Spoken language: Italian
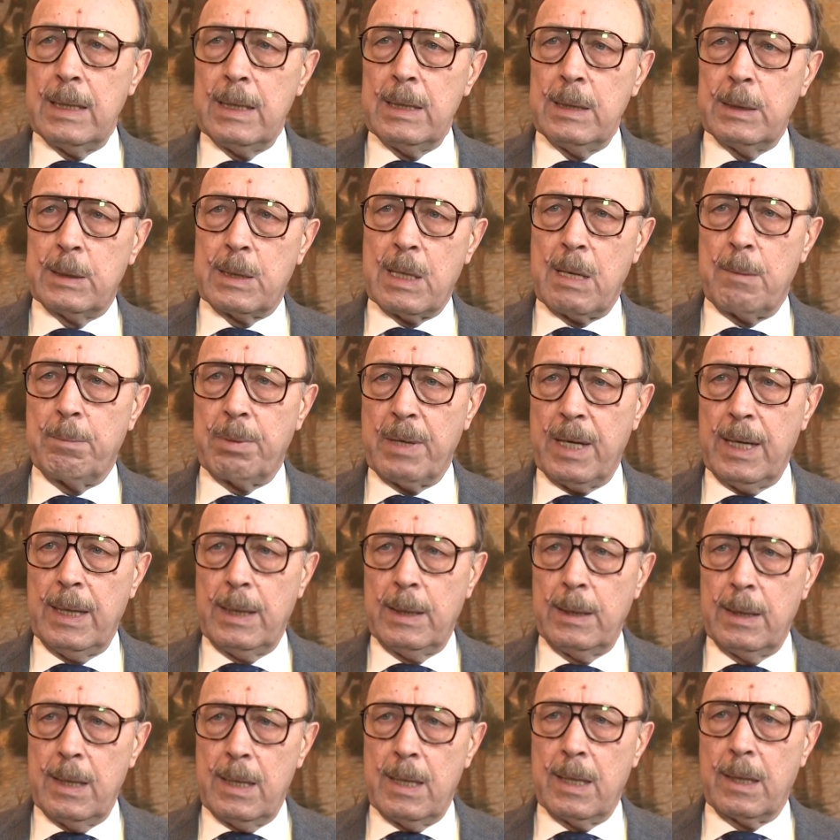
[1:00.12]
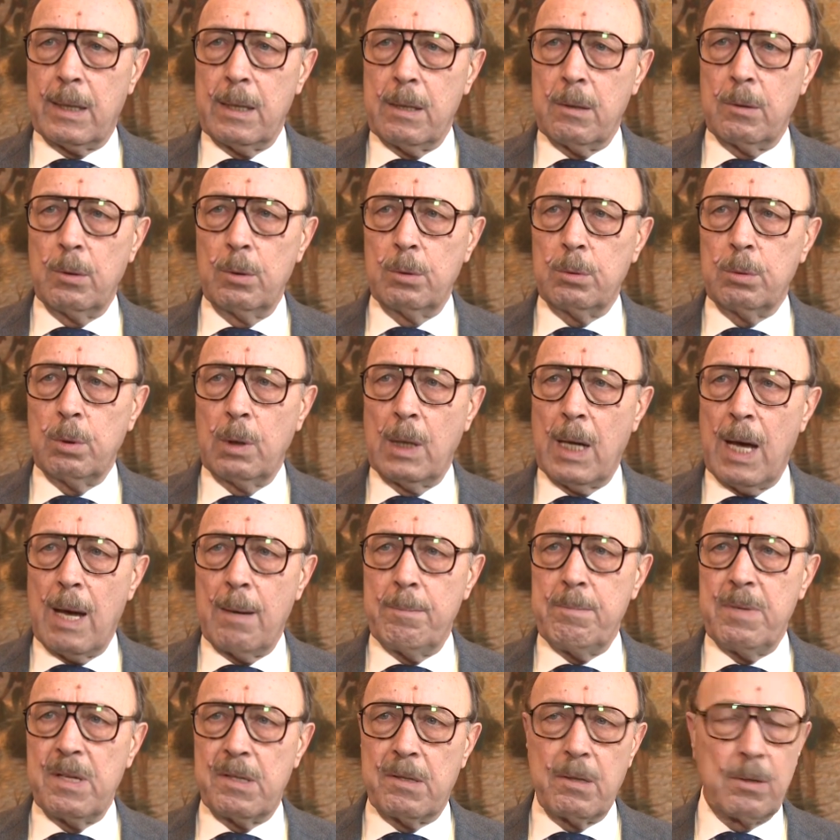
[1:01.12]
intraprende in agricoltura ha
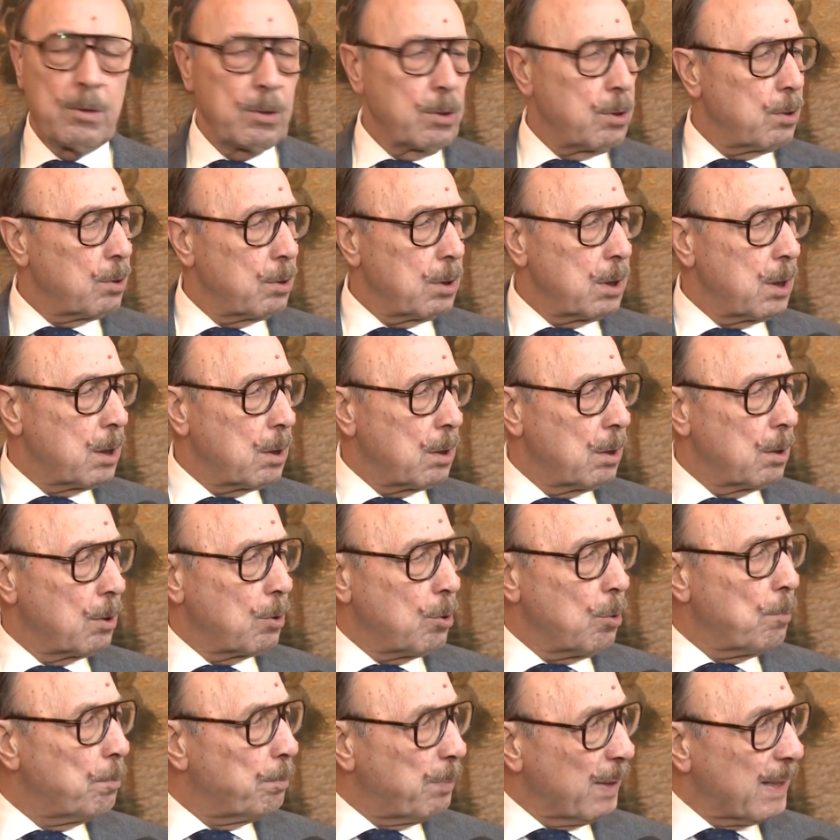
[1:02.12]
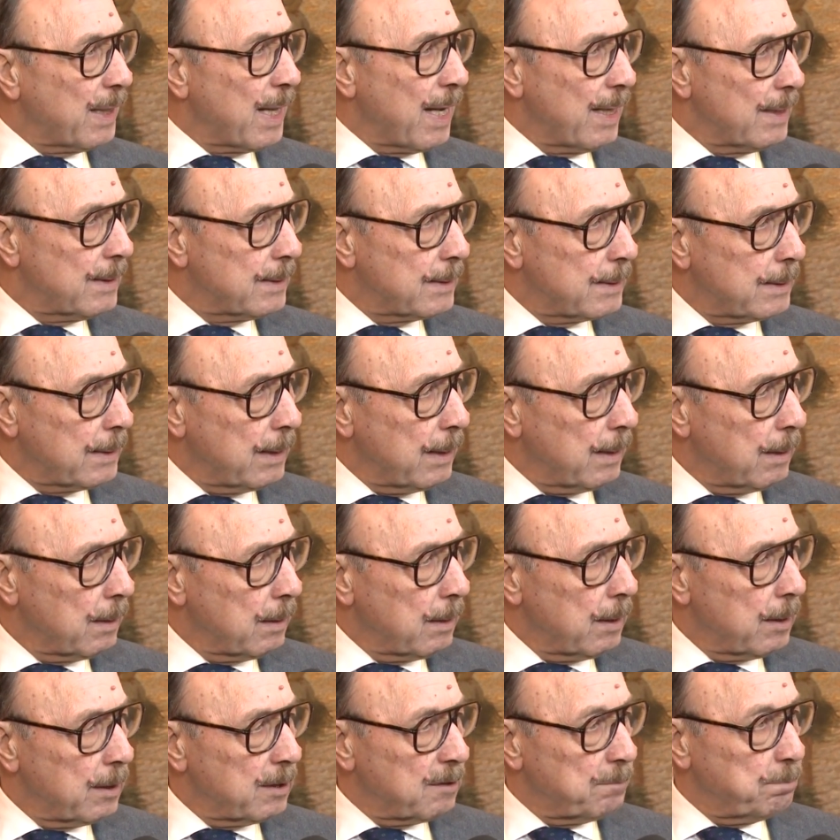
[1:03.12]
bisogno di competenze
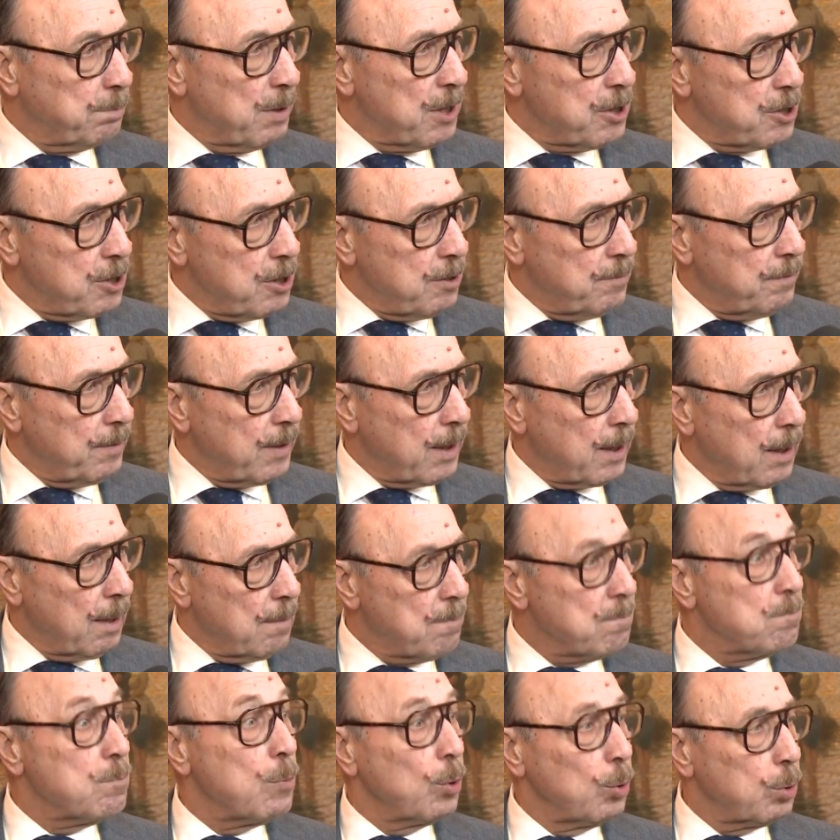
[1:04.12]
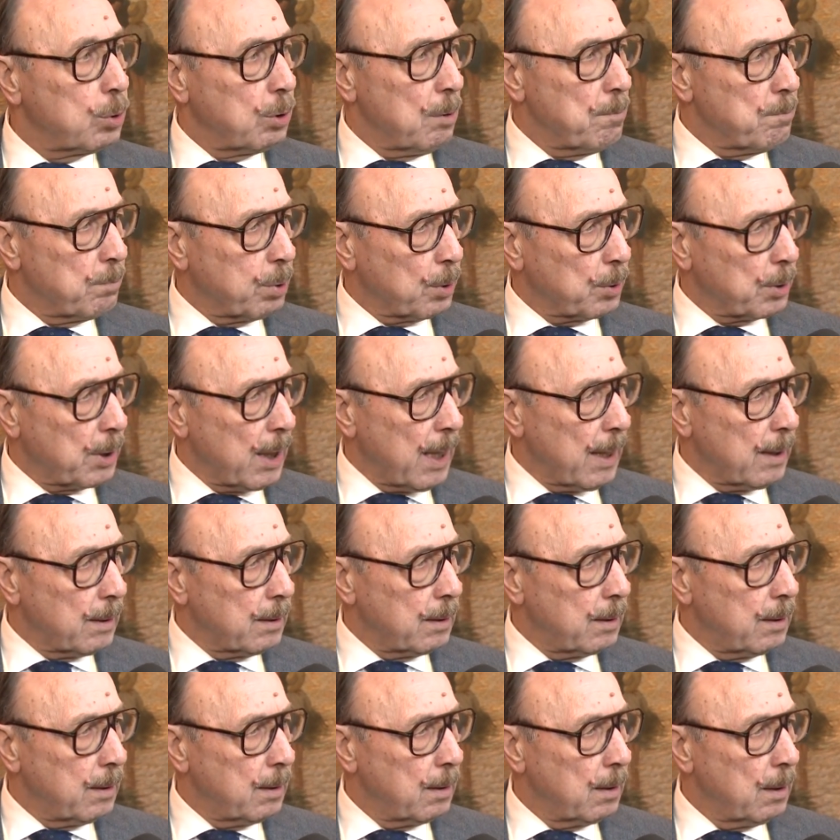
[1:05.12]
specifiche molto
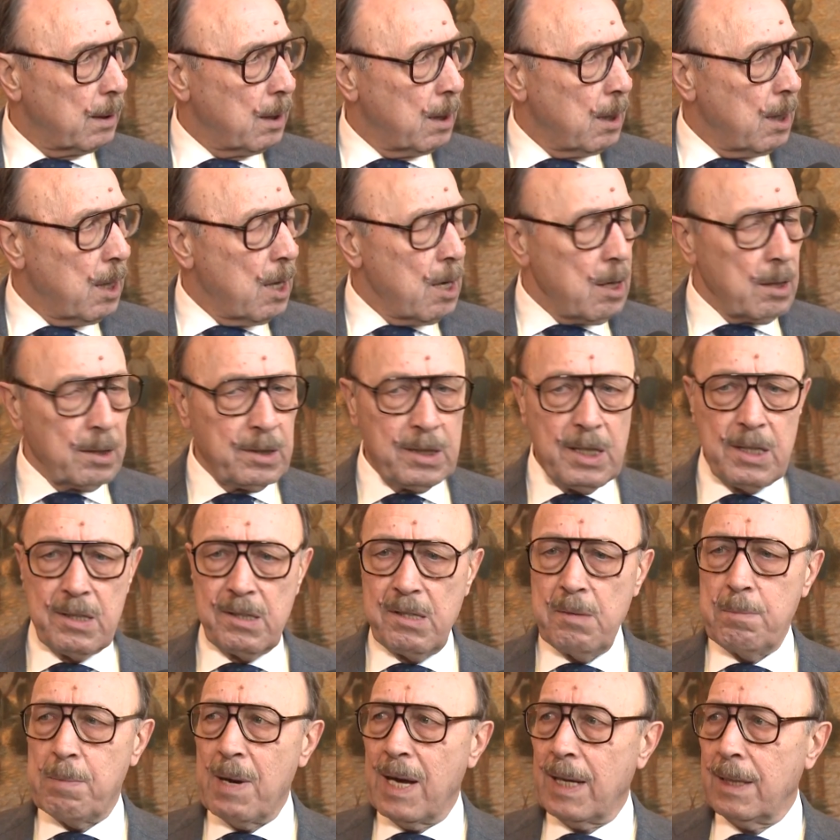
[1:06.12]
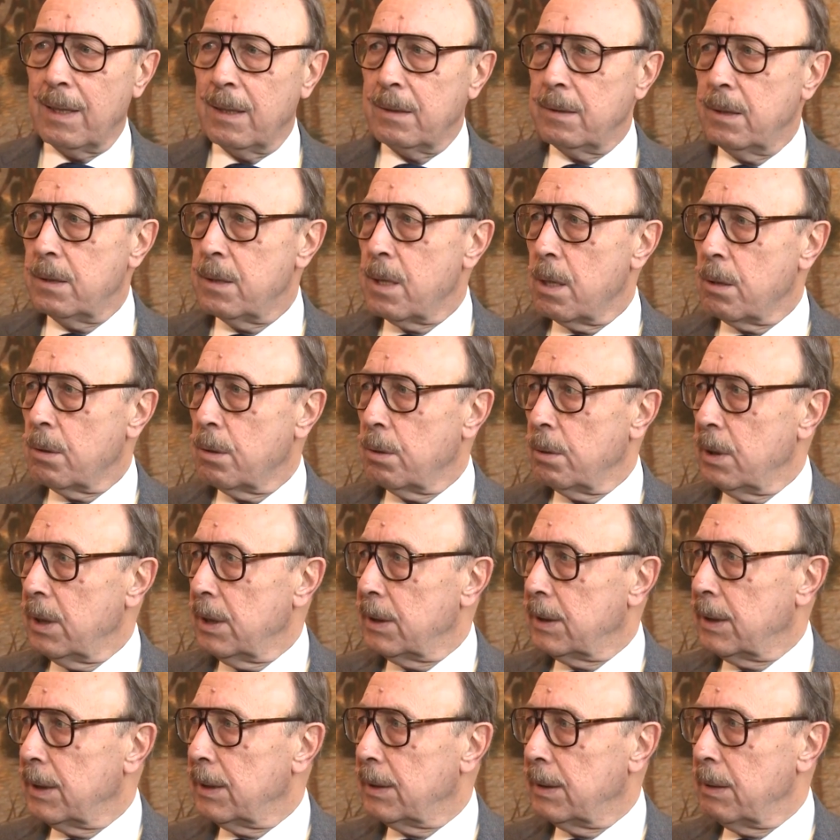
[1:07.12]
importanti se si parla di droni,
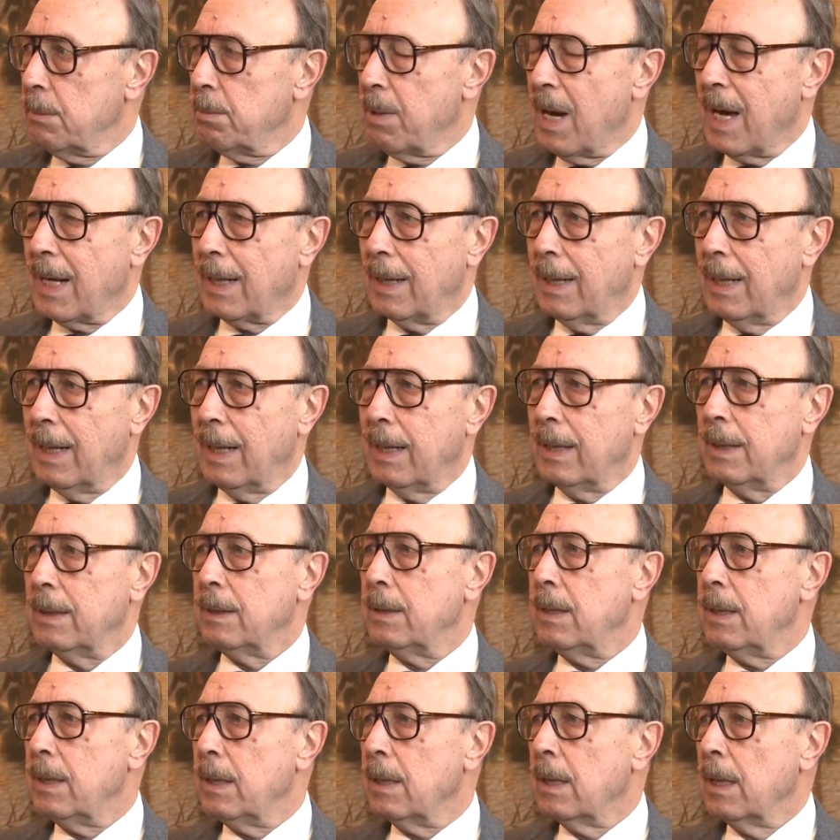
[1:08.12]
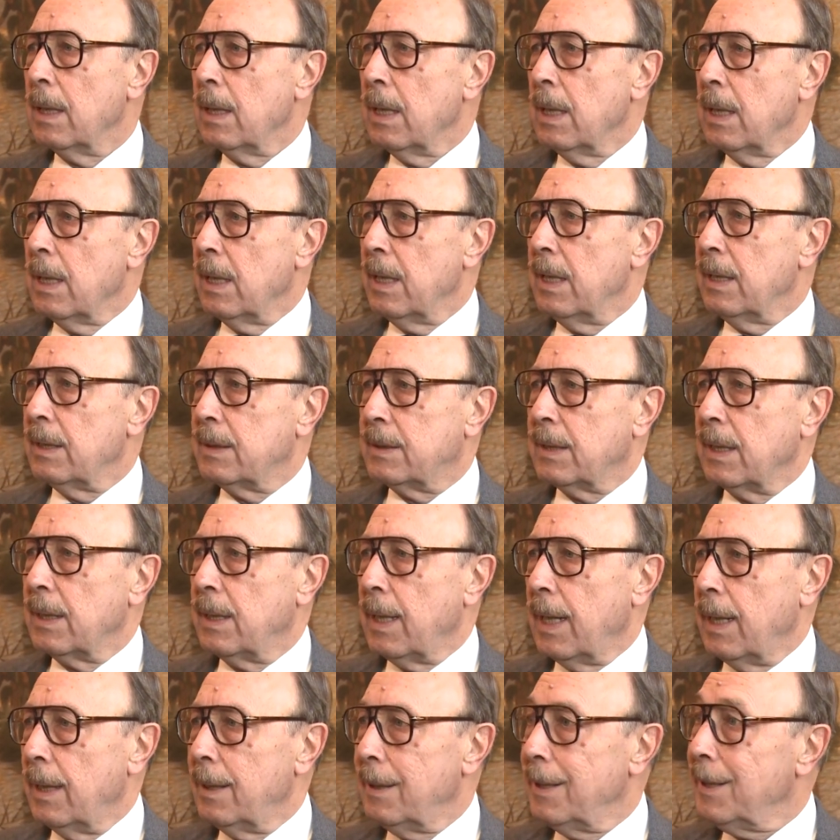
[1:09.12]
se si parla di eh,
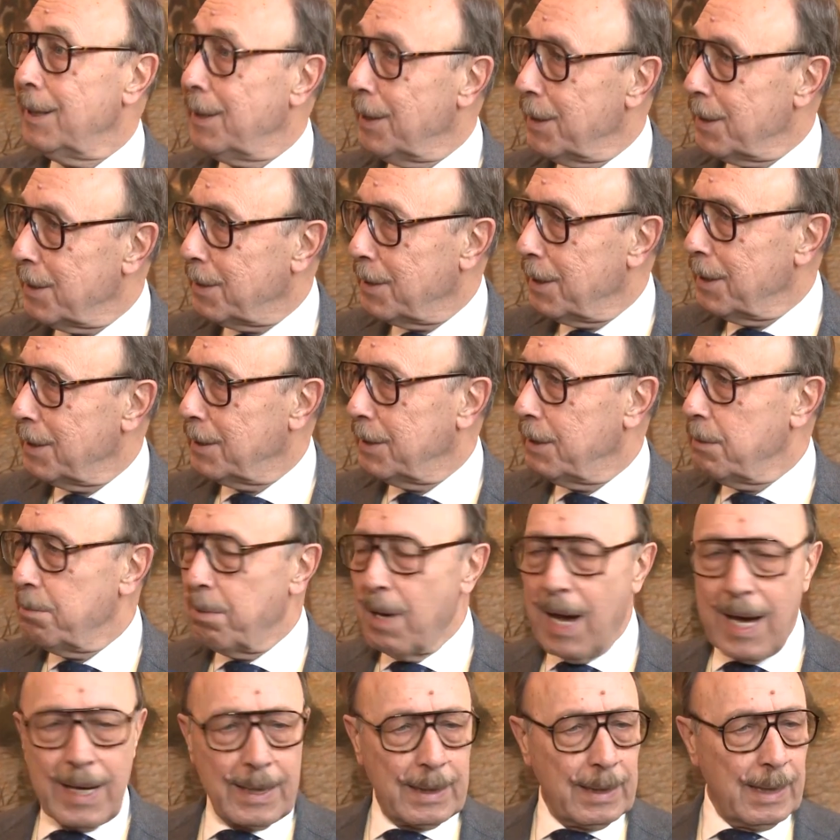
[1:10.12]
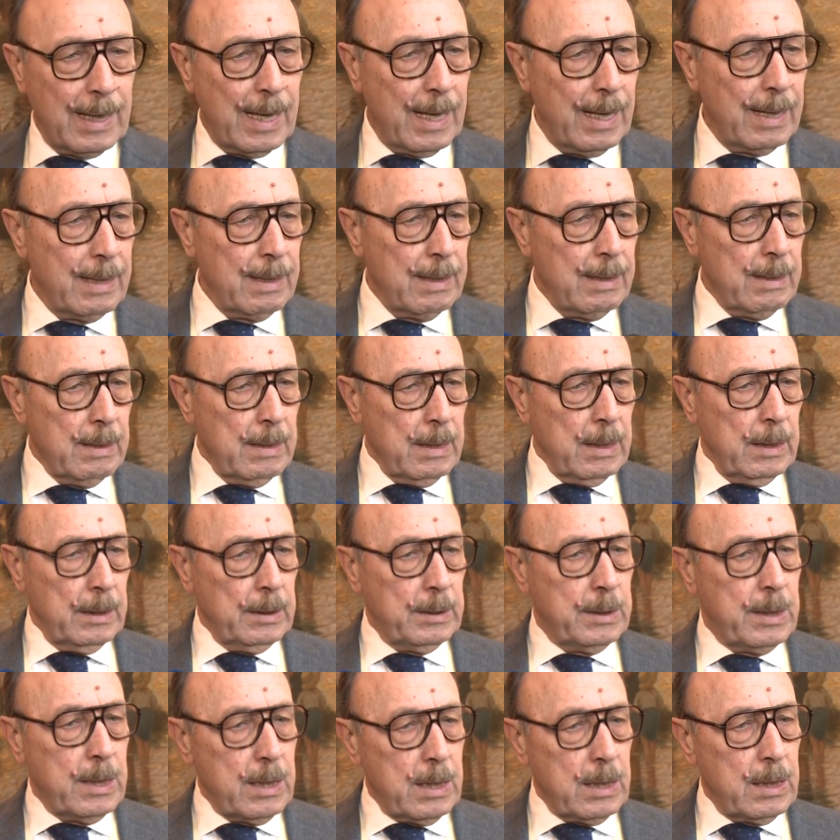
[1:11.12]
satelliti, se si parla
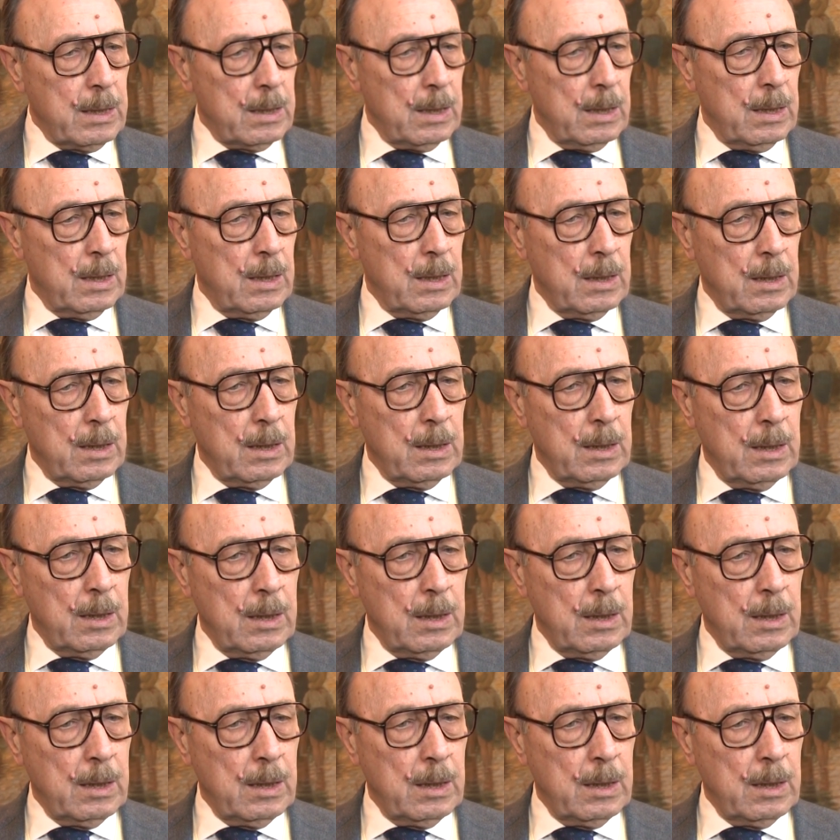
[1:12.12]
di eh,